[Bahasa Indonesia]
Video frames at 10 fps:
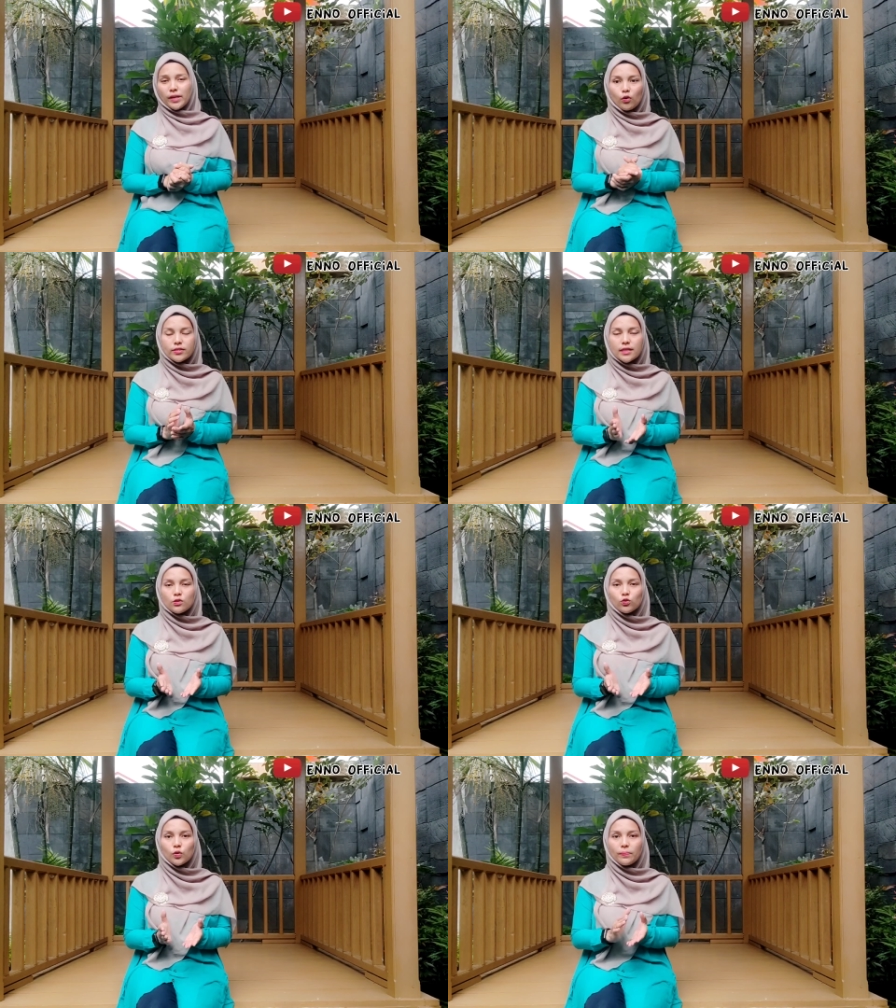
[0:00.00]

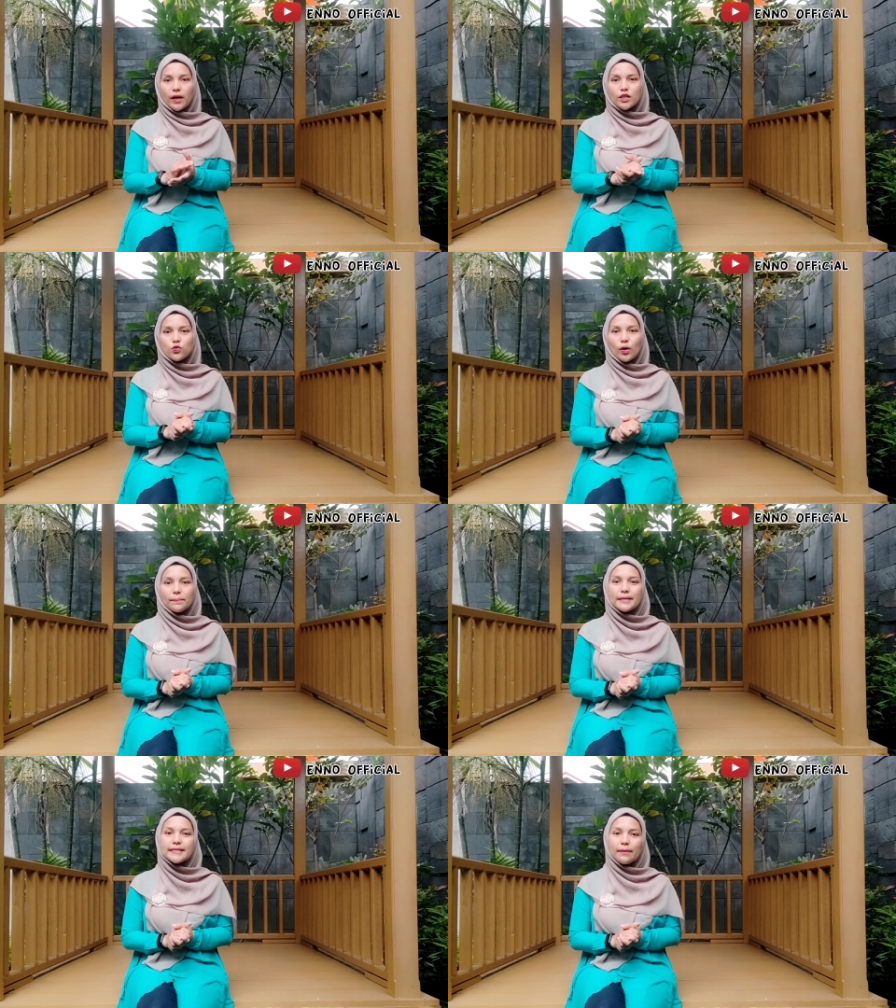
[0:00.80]
proses untuk
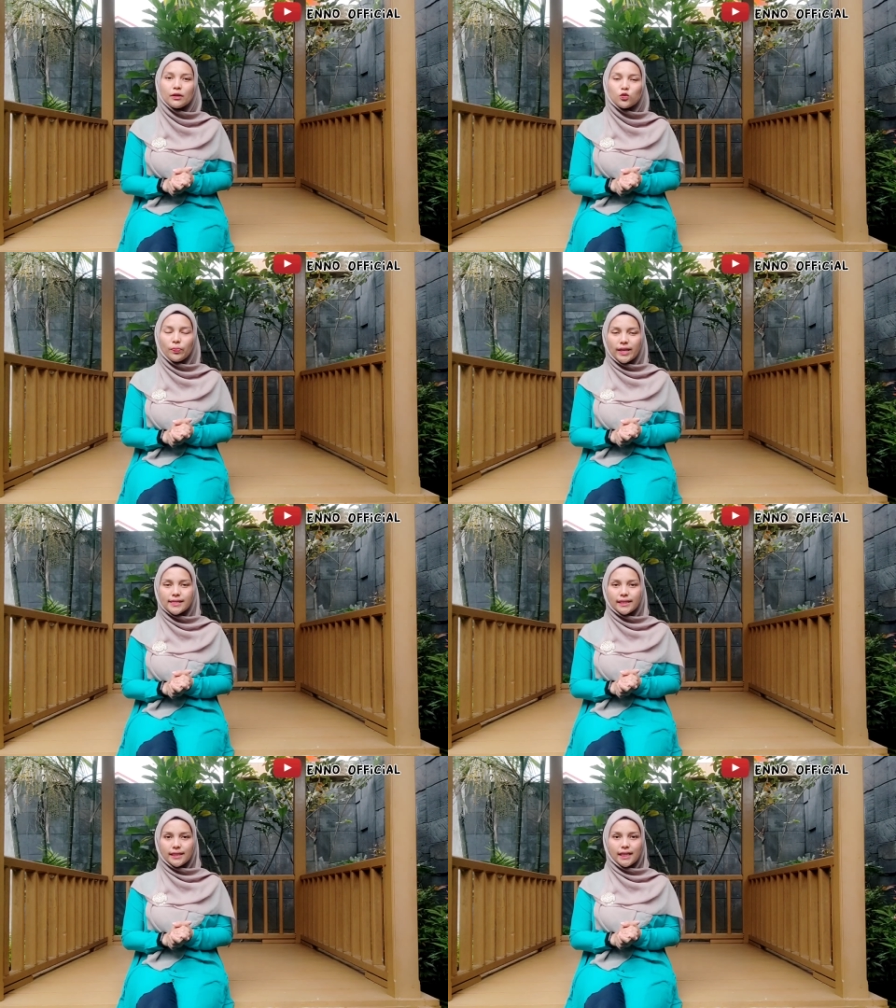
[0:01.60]
pengajuan pinjaman
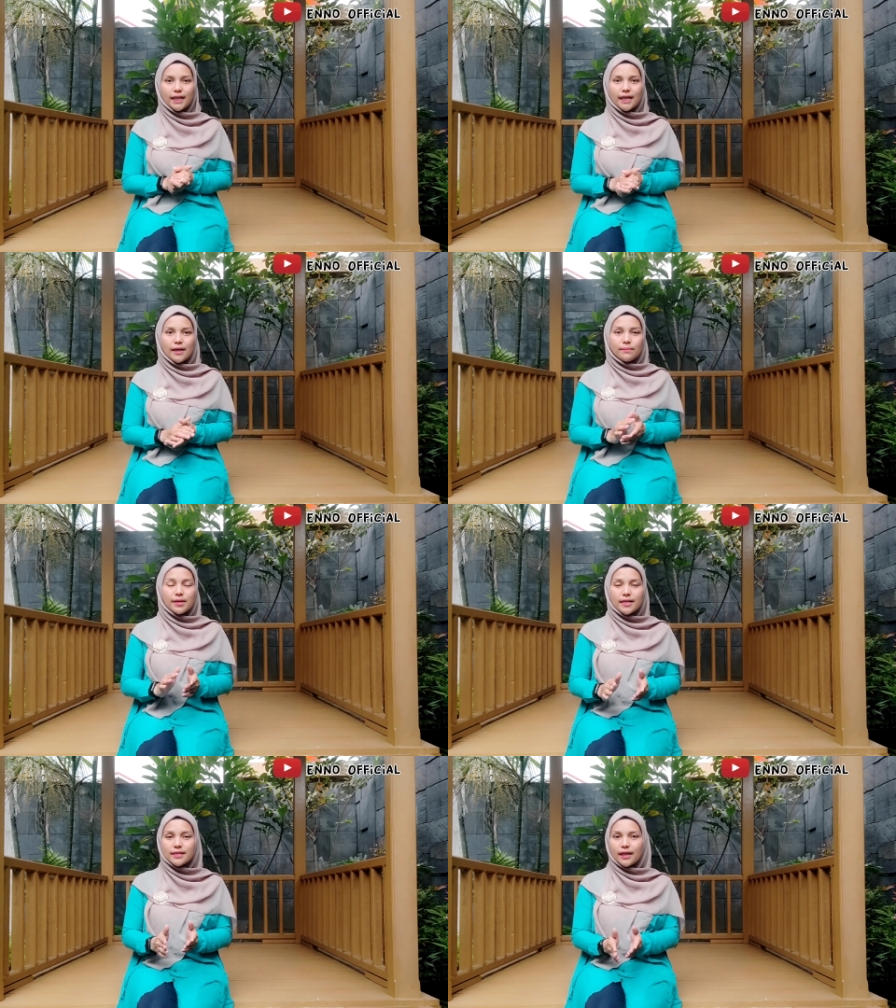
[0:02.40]
kepedes ini.
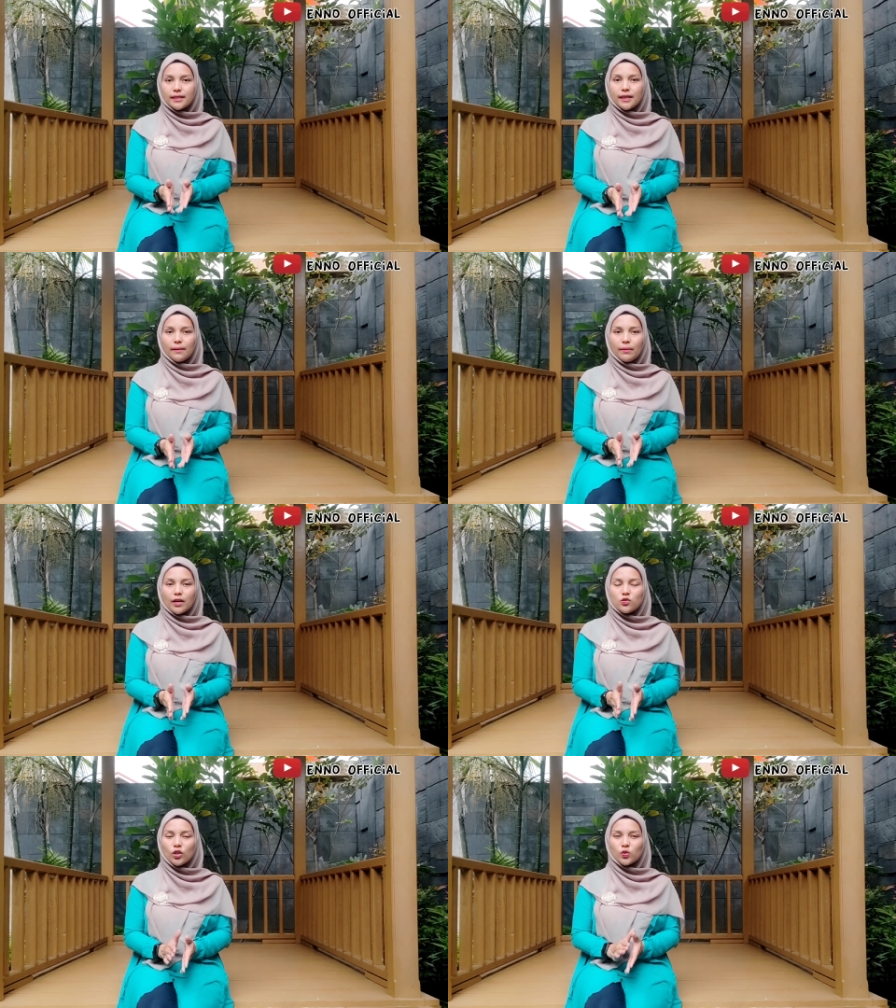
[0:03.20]
Biasanya
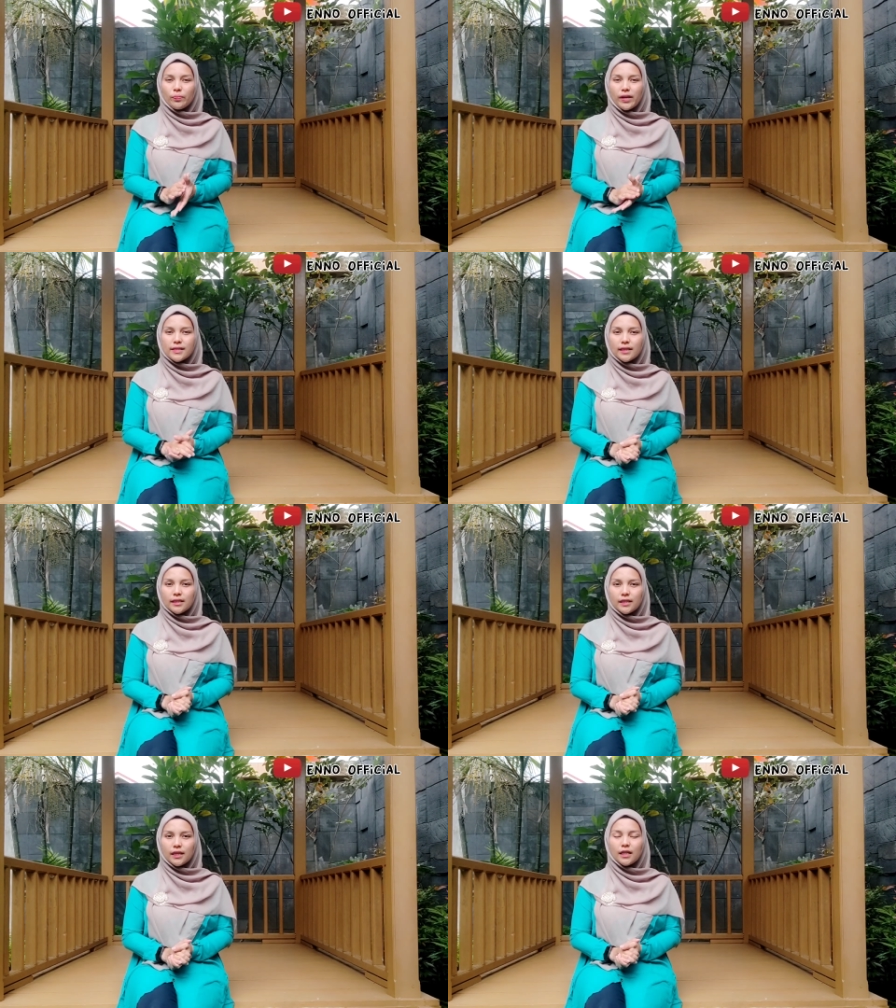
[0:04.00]
pengajuan kepedes
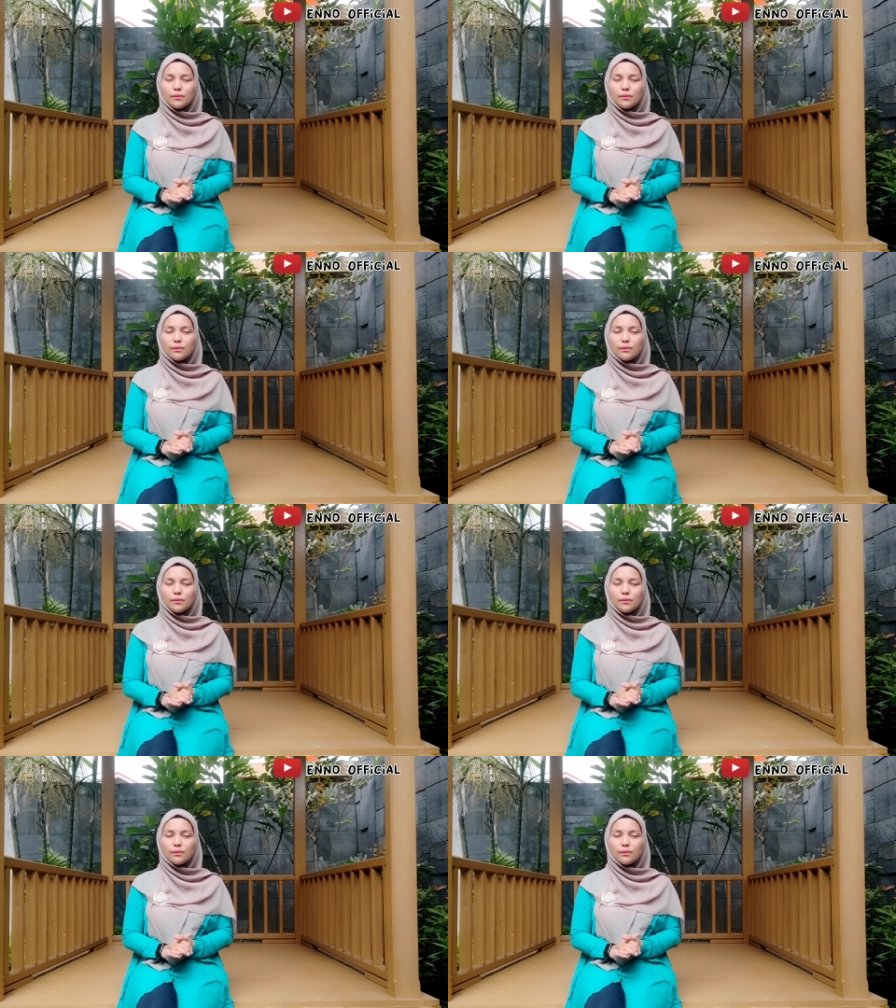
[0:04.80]
ini